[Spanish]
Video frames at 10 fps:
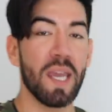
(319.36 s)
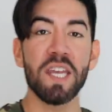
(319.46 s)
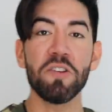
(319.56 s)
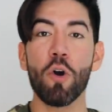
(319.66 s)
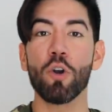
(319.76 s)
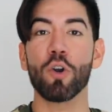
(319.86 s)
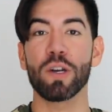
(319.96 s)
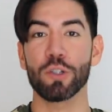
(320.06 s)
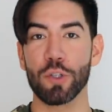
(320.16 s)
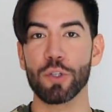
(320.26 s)
y no lo que
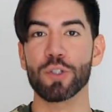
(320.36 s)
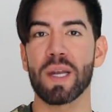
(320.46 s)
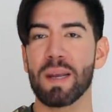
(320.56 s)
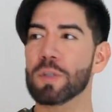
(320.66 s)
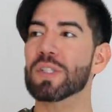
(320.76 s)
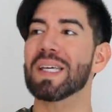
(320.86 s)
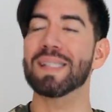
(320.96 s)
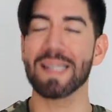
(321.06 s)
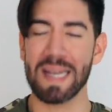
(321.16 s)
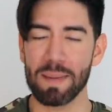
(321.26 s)
nosotros queremos y
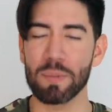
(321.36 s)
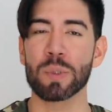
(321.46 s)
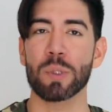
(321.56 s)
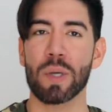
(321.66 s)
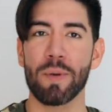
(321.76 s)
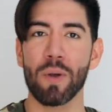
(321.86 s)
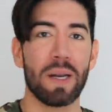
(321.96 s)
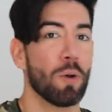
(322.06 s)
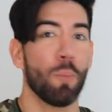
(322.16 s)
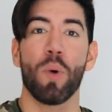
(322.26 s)
si queremos nuestro cabello
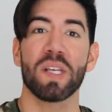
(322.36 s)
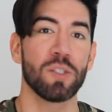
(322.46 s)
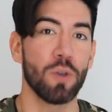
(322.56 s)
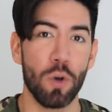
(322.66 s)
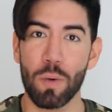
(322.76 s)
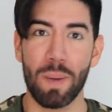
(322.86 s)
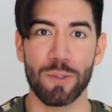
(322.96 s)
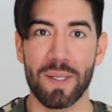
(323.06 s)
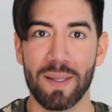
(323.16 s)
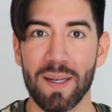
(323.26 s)
largo pues no lo
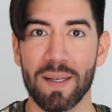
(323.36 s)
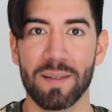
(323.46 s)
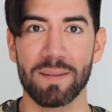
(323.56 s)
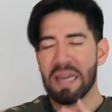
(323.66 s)
vamos a tener.